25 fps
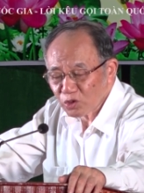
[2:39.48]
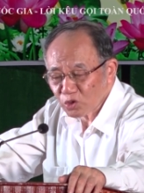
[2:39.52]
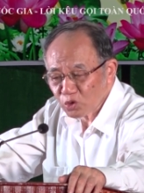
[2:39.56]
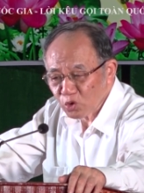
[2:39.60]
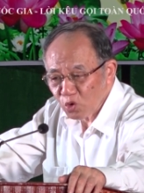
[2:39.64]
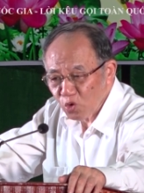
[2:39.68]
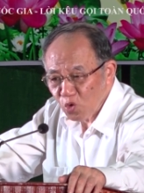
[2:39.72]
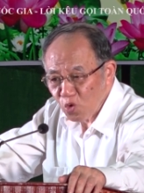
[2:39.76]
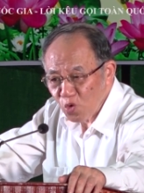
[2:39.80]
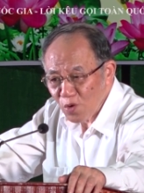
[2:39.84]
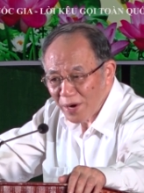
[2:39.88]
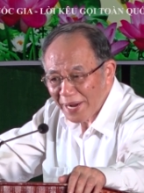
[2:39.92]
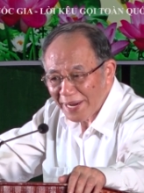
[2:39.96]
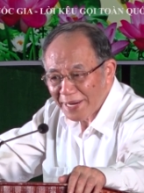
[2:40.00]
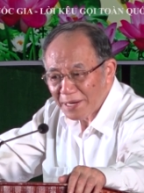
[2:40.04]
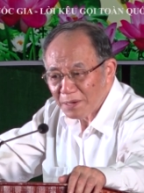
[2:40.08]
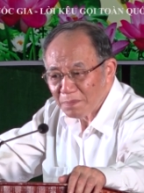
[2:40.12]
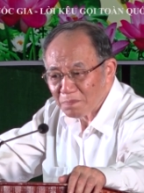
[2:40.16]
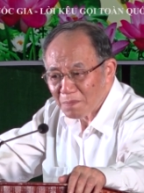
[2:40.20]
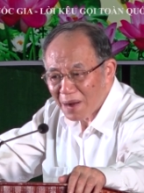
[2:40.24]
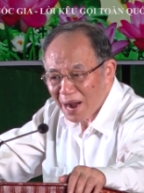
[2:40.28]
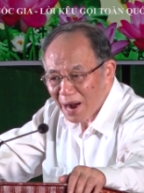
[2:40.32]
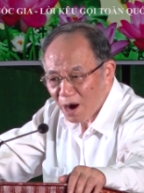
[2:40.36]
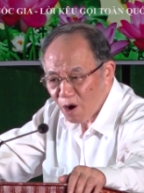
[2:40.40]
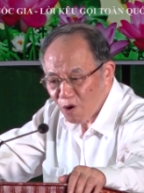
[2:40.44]
chú hãy
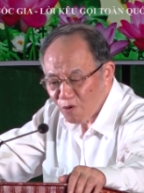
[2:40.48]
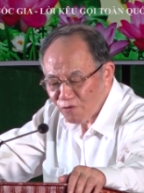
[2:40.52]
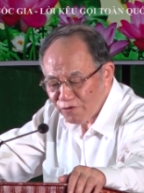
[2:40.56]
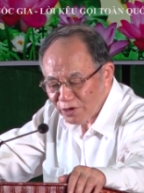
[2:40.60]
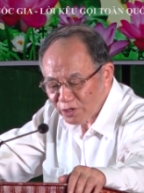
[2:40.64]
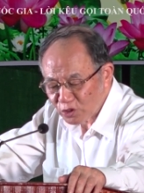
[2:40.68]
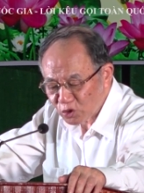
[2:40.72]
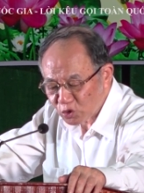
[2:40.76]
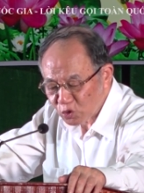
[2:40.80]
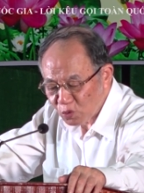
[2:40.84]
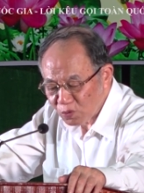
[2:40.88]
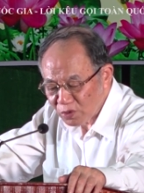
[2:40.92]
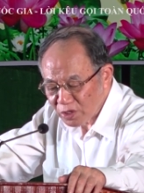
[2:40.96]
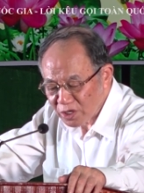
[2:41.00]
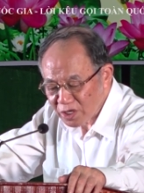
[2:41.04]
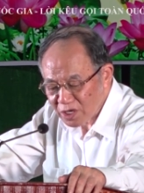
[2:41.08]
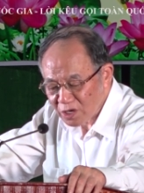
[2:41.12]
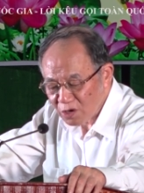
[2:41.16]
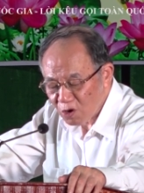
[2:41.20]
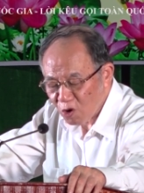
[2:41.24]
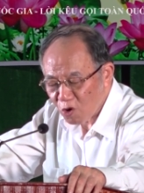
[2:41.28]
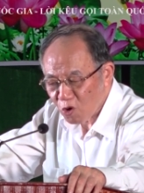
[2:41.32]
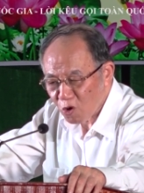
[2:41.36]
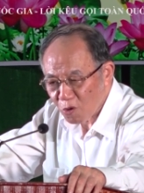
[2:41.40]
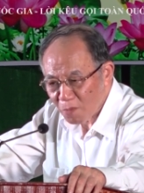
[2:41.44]
báo với trung
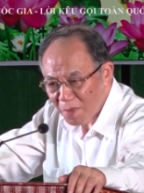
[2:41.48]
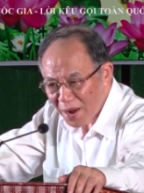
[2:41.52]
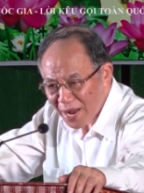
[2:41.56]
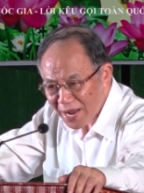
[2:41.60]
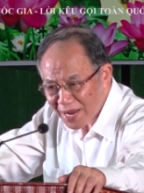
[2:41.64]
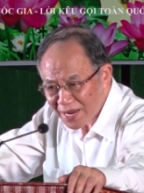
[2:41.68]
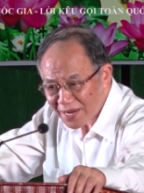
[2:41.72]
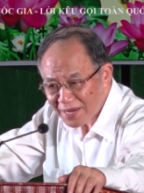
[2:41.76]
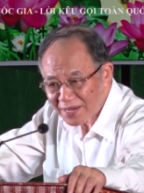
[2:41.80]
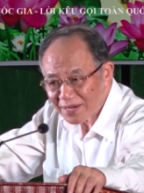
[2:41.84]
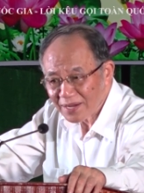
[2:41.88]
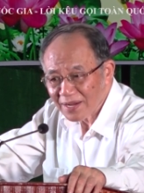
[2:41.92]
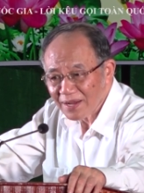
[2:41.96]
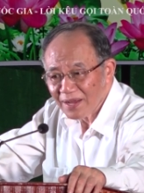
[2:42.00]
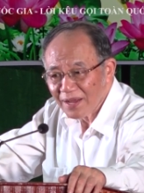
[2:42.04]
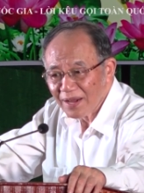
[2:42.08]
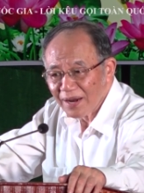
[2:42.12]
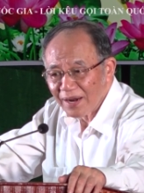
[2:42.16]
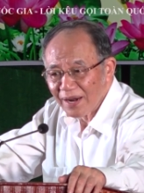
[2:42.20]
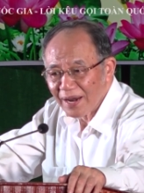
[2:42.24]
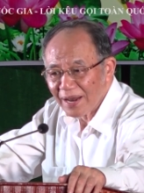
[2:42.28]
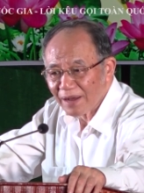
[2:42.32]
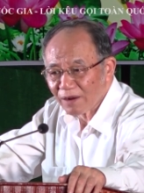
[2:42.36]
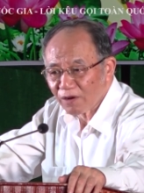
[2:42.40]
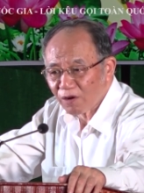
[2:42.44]
ương hộ bác
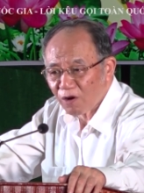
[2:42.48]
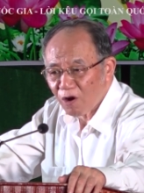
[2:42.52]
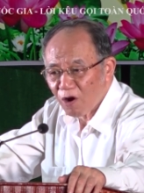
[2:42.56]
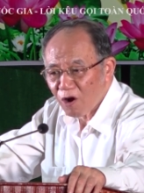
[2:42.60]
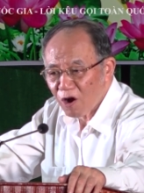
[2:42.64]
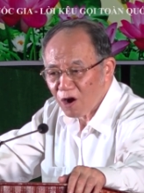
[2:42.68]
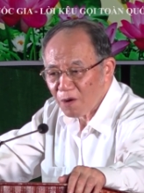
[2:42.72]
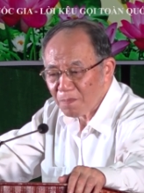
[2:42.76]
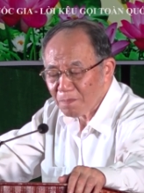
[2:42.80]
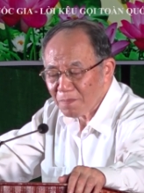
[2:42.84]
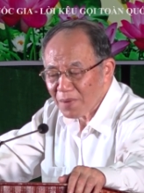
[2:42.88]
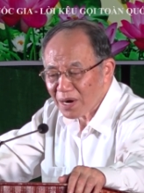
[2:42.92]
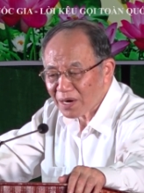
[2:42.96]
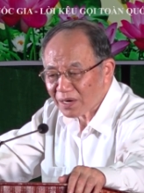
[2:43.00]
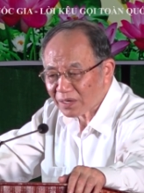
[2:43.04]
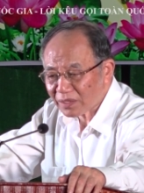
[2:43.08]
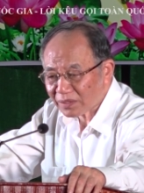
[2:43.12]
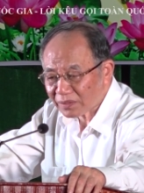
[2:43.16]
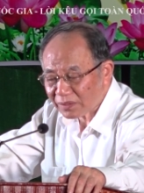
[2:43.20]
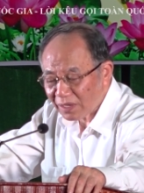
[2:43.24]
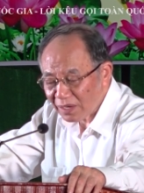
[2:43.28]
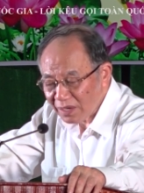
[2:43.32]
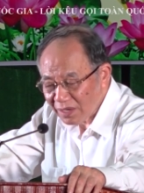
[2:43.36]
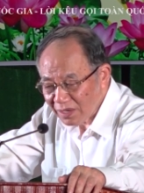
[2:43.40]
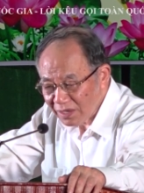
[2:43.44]
là có bức
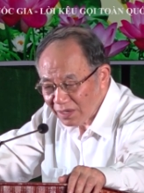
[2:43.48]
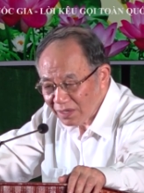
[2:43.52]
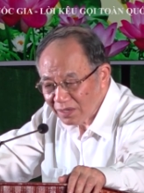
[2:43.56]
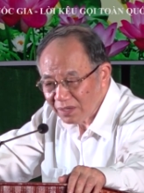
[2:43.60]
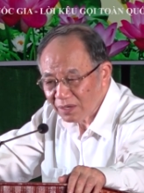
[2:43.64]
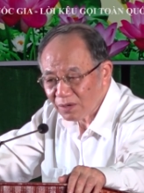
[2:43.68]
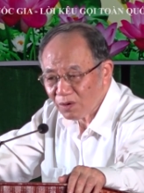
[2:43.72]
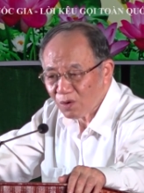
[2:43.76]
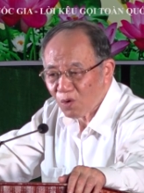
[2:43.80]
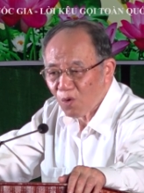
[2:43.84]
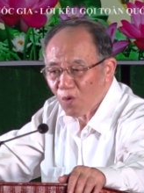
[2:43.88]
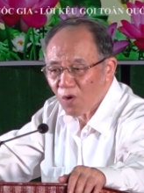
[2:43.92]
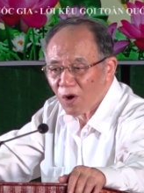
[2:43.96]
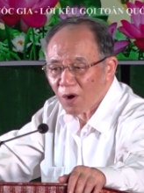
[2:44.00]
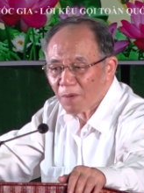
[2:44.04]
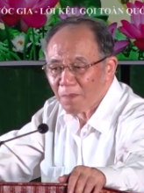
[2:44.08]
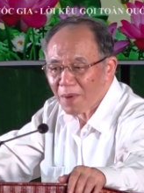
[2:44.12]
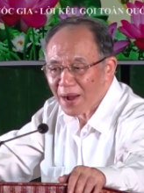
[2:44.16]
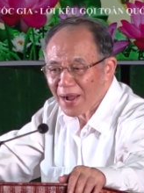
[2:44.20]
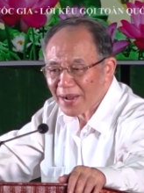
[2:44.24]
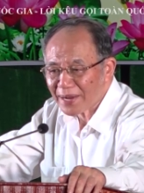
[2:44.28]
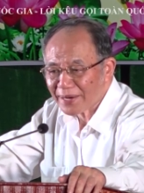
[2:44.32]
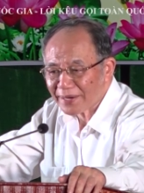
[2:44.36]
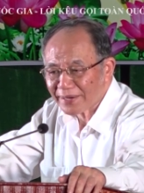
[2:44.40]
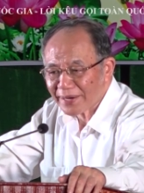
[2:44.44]
thư của
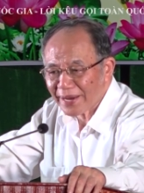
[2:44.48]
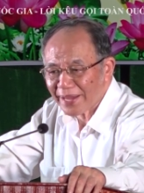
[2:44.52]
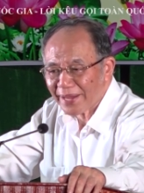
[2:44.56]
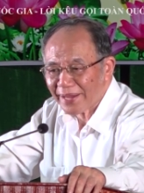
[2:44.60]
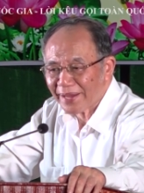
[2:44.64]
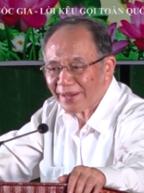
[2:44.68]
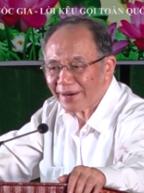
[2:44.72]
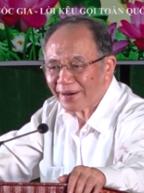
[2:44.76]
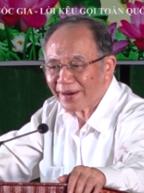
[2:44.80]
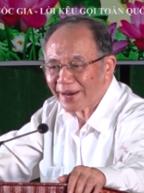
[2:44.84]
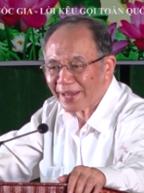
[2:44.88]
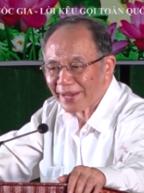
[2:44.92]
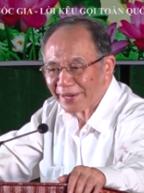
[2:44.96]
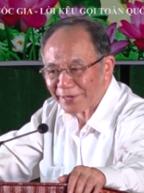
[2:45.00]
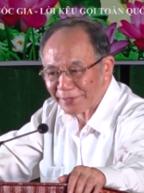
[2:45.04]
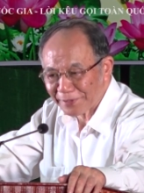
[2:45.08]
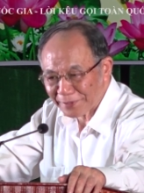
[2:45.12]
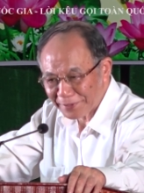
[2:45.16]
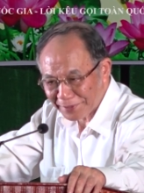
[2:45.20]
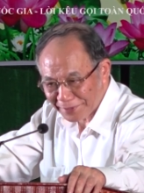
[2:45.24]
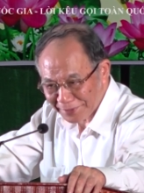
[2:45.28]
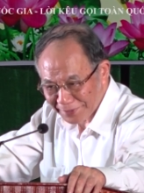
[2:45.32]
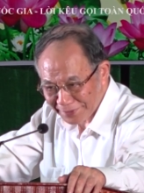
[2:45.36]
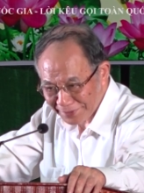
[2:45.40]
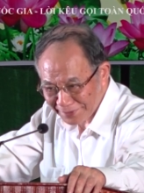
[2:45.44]
bác để lại
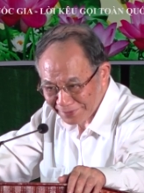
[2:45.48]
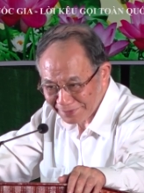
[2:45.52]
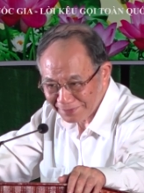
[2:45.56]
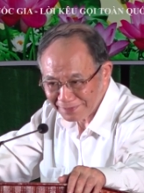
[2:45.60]
đó